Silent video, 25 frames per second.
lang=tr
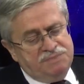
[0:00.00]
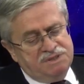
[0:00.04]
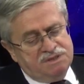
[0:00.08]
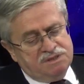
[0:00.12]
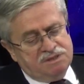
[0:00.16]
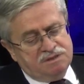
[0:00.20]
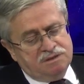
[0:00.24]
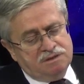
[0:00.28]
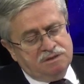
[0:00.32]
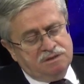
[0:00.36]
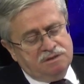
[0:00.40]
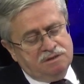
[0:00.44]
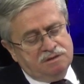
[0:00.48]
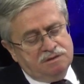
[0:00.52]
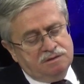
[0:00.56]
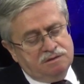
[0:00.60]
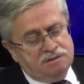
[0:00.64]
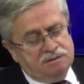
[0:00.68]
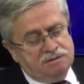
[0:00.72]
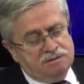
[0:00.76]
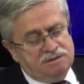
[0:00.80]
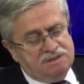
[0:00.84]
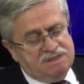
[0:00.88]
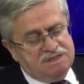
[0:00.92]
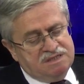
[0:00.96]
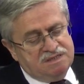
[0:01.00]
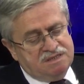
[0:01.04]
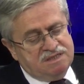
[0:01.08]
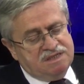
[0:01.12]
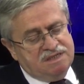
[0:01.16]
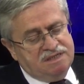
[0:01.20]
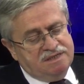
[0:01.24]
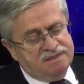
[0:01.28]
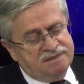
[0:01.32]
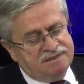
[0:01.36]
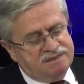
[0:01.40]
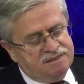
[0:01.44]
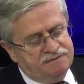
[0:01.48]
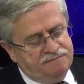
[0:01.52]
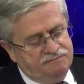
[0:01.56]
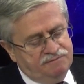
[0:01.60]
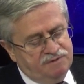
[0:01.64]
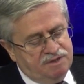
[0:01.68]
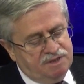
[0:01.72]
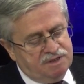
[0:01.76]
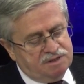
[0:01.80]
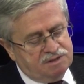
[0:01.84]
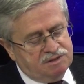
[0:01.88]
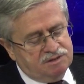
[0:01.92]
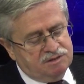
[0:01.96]
bir e, dizi Üstadım. yazım
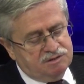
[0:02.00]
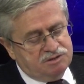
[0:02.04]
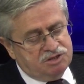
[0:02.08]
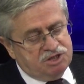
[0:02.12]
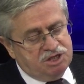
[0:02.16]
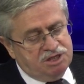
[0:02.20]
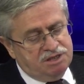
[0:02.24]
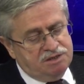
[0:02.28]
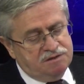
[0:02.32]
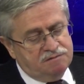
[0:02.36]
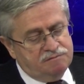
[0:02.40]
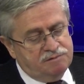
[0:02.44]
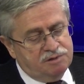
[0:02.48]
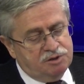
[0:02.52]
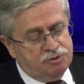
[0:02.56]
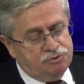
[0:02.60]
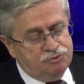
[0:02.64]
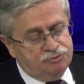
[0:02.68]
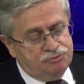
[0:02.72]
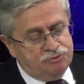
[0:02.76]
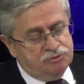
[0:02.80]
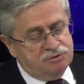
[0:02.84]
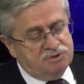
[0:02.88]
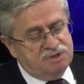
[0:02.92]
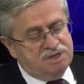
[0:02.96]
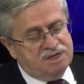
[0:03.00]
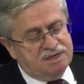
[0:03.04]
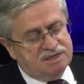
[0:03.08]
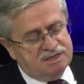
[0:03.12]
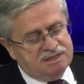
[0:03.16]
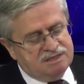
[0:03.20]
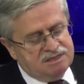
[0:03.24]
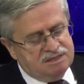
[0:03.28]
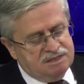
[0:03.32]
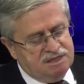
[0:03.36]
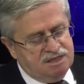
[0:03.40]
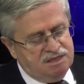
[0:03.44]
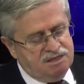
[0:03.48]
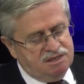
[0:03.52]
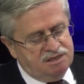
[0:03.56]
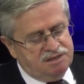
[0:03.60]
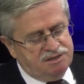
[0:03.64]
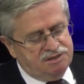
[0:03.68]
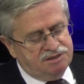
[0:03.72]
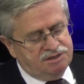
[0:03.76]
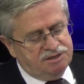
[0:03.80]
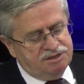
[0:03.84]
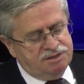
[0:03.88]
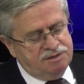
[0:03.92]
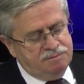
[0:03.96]
vardı. Şehir ve Kültür Dergisi'nde
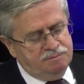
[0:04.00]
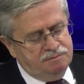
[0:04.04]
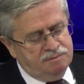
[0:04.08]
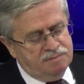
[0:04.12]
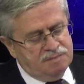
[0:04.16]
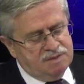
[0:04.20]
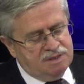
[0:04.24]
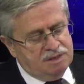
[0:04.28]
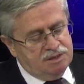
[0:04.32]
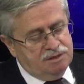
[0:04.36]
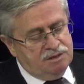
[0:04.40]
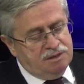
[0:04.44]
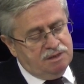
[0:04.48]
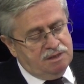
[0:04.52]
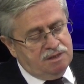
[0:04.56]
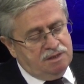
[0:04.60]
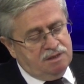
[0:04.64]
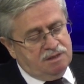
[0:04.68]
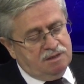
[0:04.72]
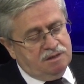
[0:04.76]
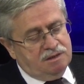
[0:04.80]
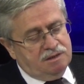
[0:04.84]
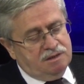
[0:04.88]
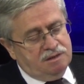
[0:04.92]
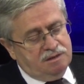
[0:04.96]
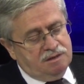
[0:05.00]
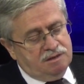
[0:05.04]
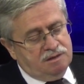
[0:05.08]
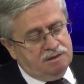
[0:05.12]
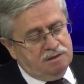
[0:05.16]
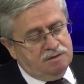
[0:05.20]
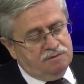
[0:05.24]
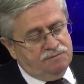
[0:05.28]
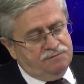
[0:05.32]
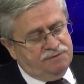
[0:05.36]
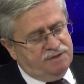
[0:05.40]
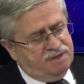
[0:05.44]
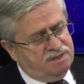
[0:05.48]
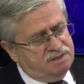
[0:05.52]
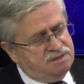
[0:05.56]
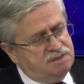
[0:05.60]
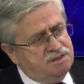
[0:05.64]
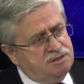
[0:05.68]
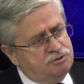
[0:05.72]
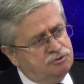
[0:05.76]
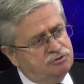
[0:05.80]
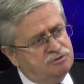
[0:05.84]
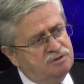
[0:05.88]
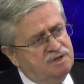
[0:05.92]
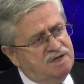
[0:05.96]
yayınladım. E,
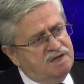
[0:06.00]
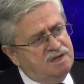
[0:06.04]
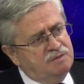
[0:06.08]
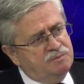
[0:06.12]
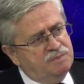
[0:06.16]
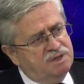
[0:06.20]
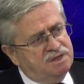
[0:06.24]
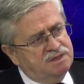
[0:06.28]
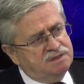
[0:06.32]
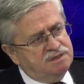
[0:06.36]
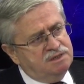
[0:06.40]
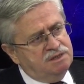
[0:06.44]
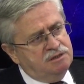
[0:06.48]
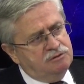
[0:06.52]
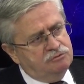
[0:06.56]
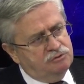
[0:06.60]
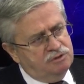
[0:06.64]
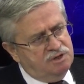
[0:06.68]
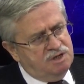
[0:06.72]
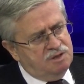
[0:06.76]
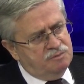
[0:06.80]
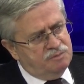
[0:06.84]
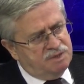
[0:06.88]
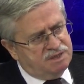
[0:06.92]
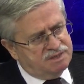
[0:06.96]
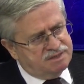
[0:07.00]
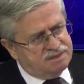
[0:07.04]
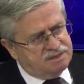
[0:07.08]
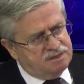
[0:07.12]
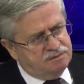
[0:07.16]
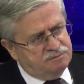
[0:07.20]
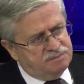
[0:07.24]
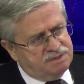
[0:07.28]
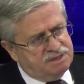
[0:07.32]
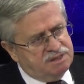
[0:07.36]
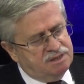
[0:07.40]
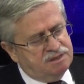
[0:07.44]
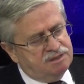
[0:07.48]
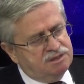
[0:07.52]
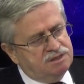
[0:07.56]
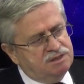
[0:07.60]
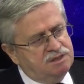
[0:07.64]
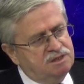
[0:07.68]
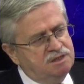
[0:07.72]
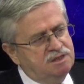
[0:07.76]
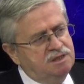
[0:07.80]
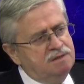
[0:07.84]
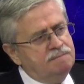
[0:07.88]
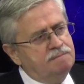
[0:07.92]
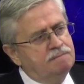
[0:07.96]
Fatih Süleymaniye Ulema Semtleri
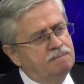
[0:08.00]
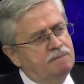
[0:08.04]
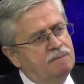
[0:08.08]
evet. diye.